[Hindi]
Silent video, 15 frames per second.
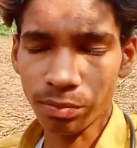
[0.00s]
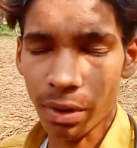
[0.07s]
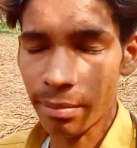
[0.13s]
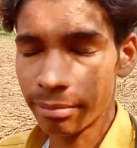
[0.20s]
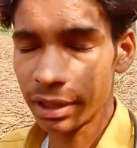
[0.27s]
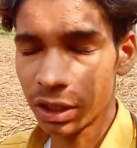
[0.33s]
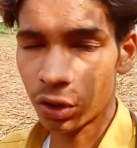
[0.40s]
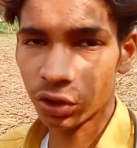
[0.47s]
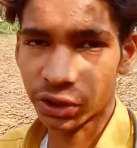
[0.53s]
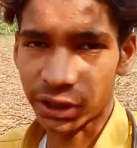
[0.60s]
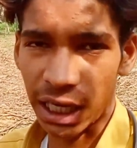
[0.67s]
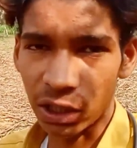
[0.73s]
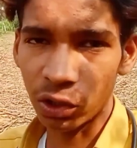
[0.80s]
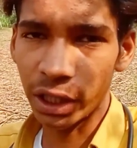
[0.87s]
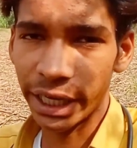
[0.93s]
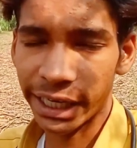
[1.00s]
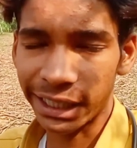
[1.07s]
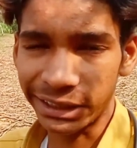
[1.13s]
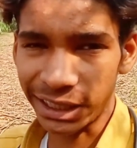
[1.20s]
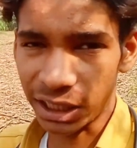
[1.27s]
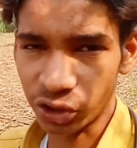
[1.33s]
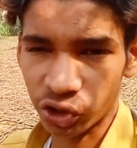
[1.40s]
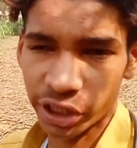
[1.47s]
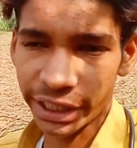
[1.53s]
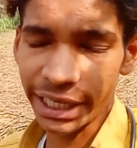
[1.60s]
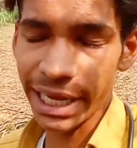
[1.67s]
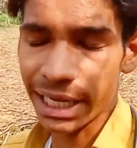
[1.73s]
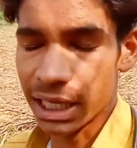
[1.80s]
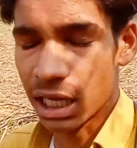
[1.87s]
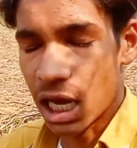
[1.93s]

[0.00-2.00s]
मम्मी और सालू लेके जा चुकी हैं